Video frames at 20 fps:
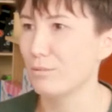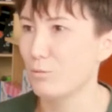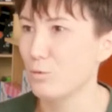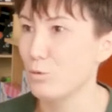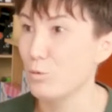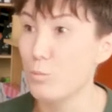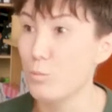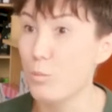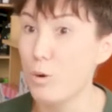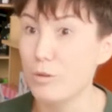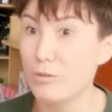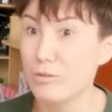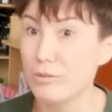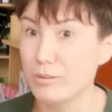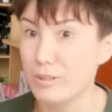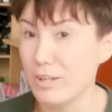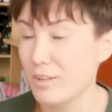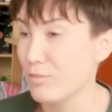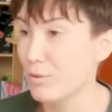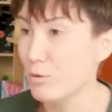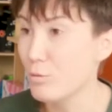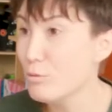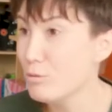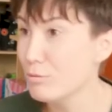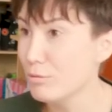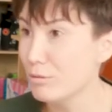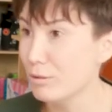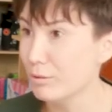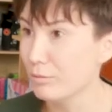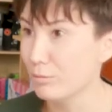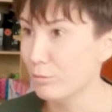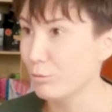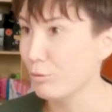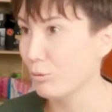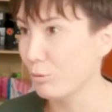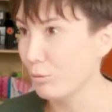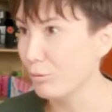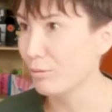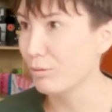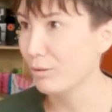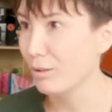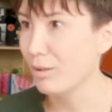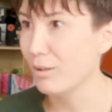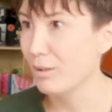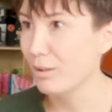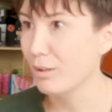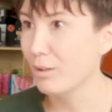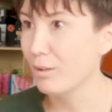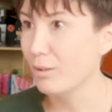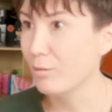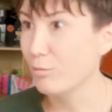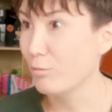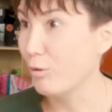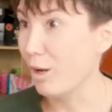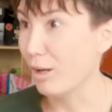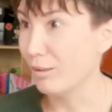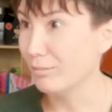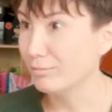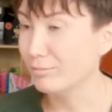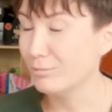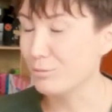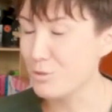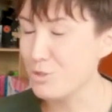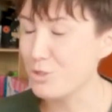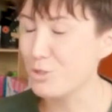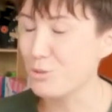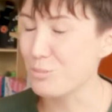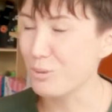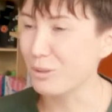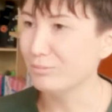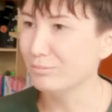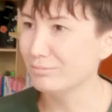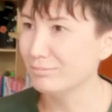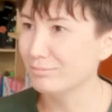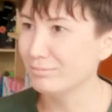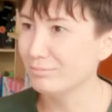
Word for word: une mode qui est assez cool, quoi. Donc, euh, Street art, quoi. Voilà, donc j'étais bien.